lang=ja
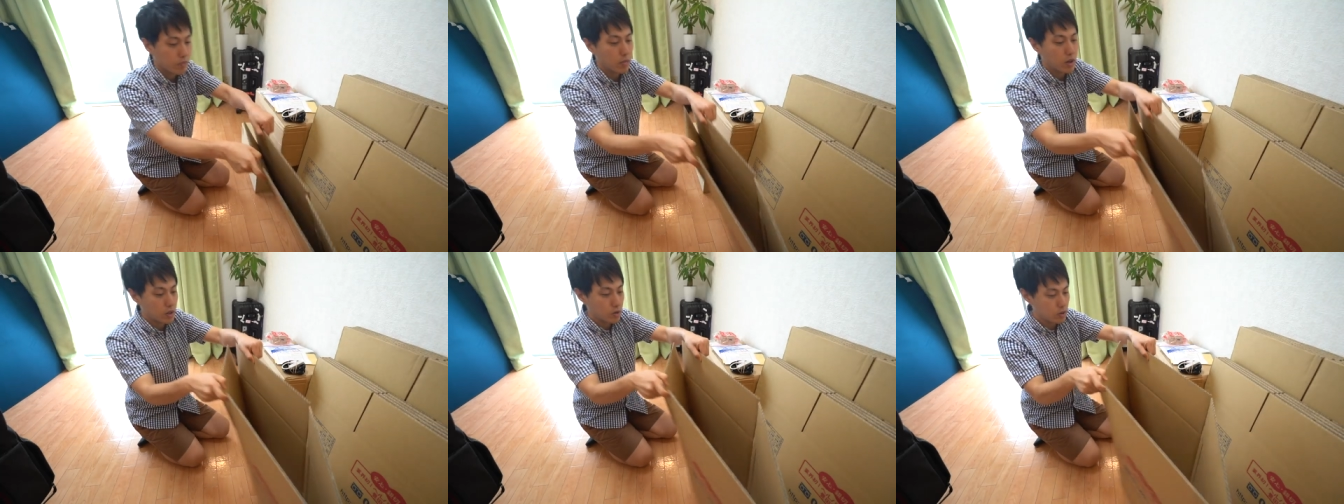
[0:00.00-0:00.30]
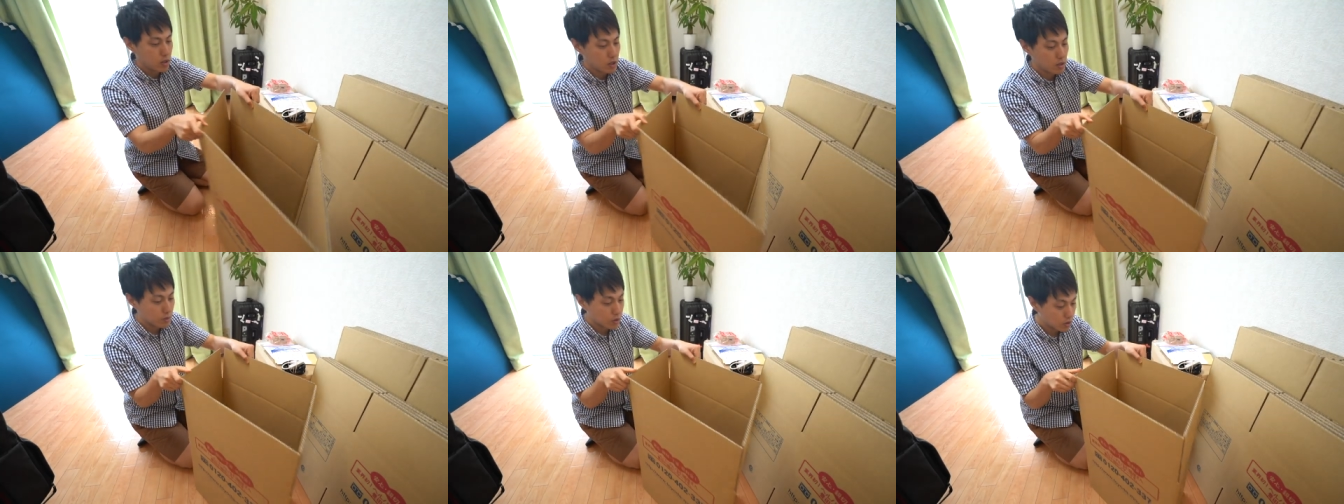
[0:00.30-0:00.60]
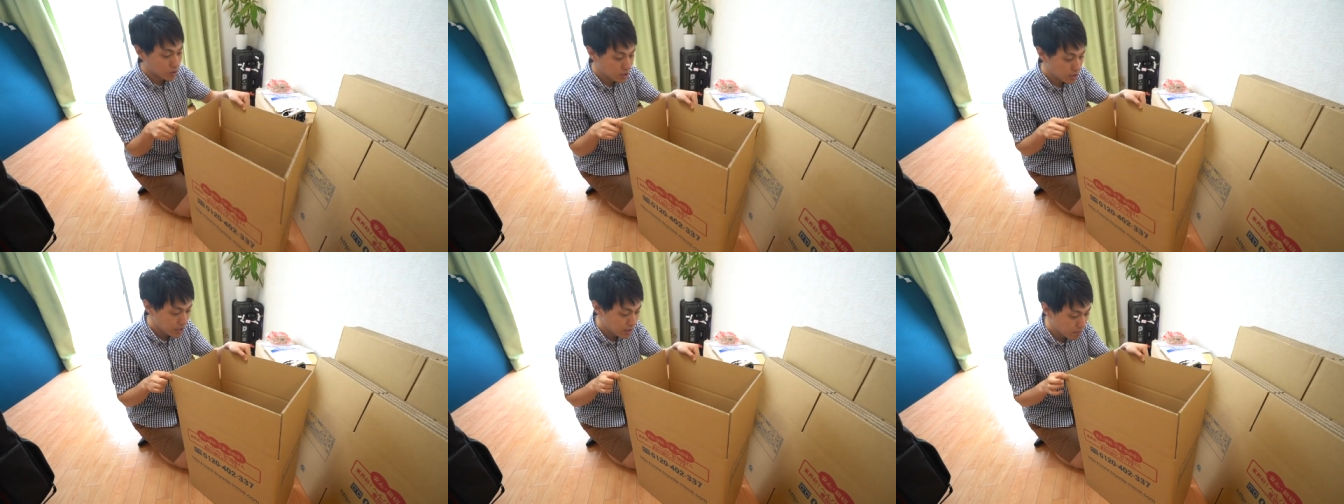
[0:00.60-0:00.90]
まあ、といっても
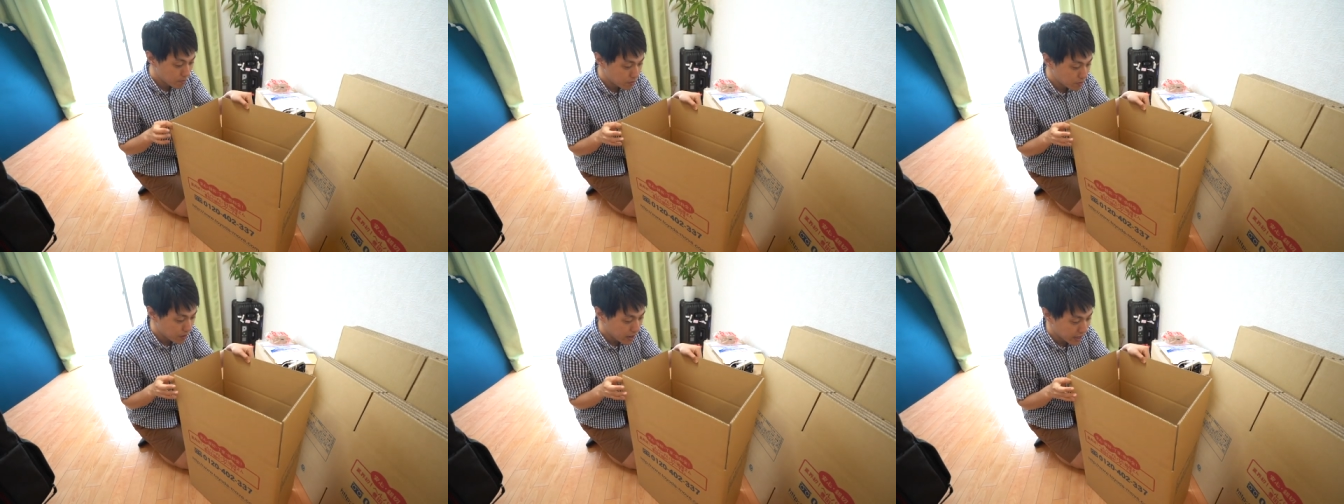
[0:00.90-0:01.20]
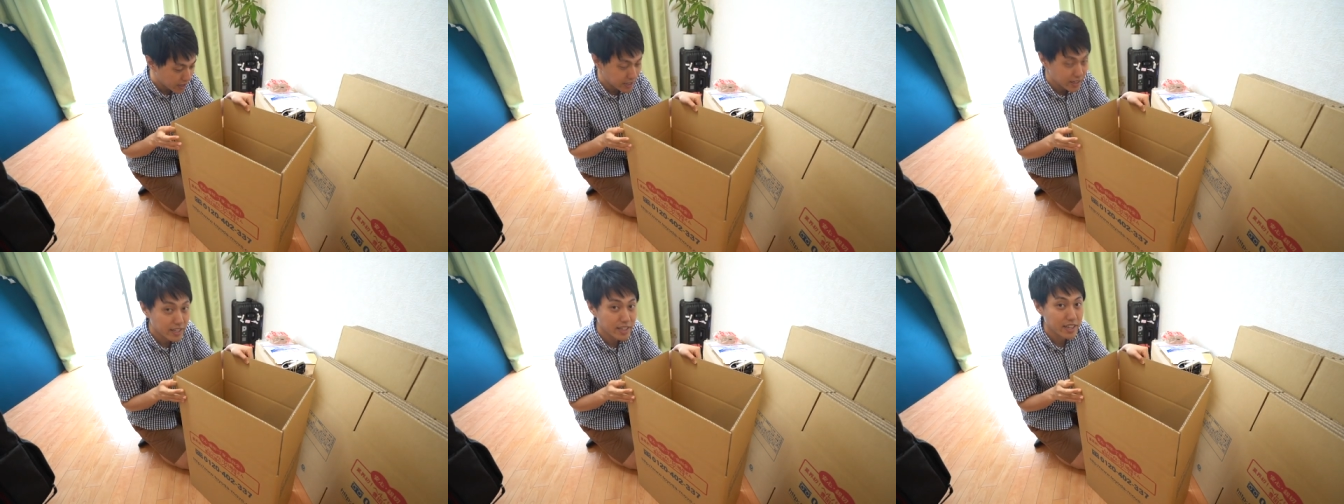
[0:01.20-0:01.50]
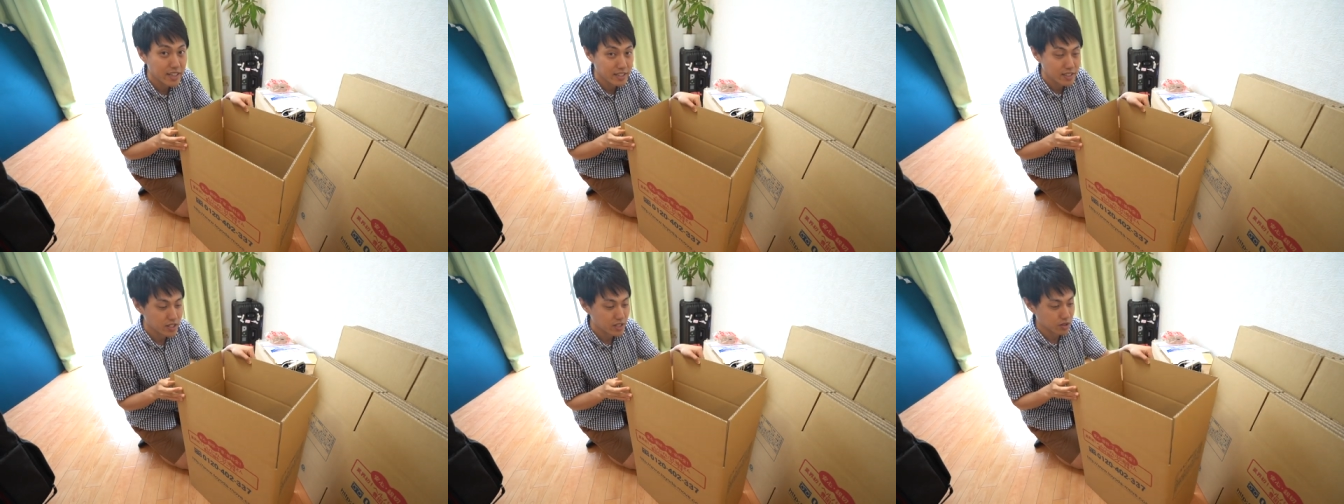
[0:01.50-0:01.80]
こう全部は入れ
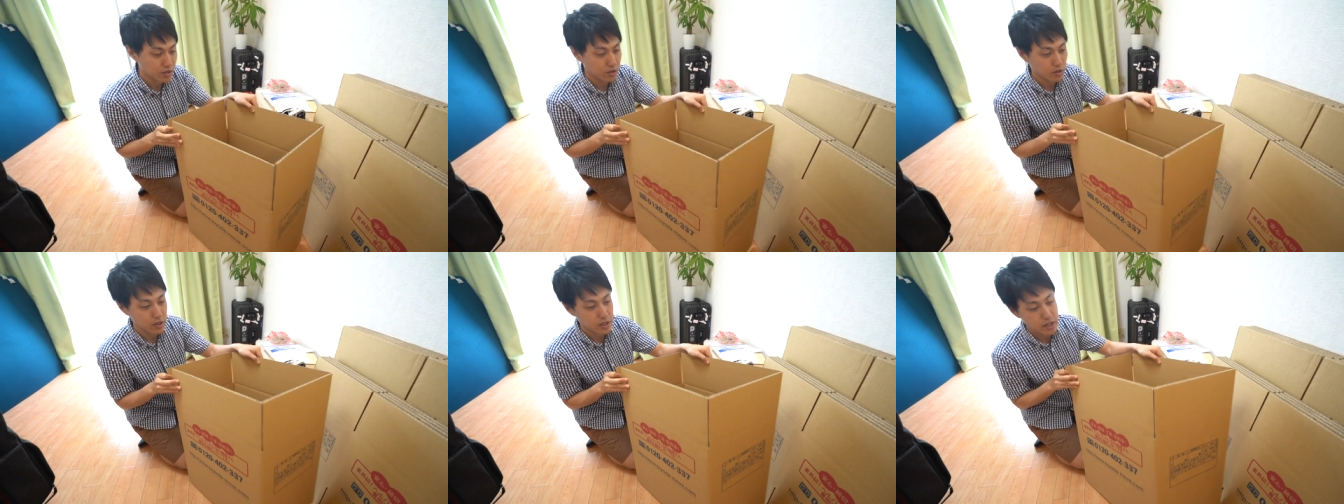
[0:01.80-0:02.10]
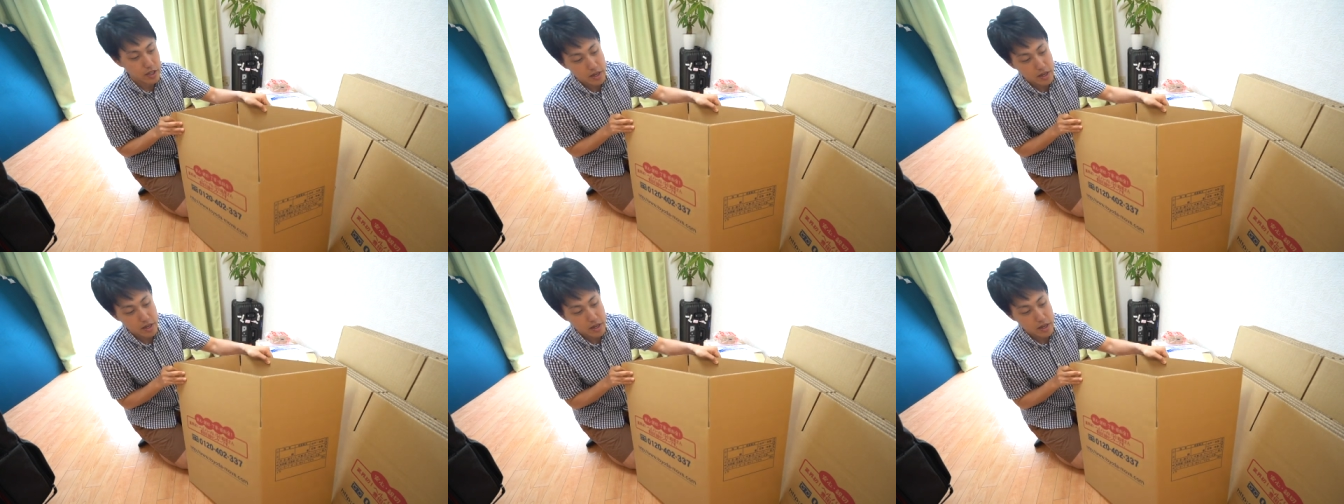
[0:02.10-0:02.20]
ないですけど、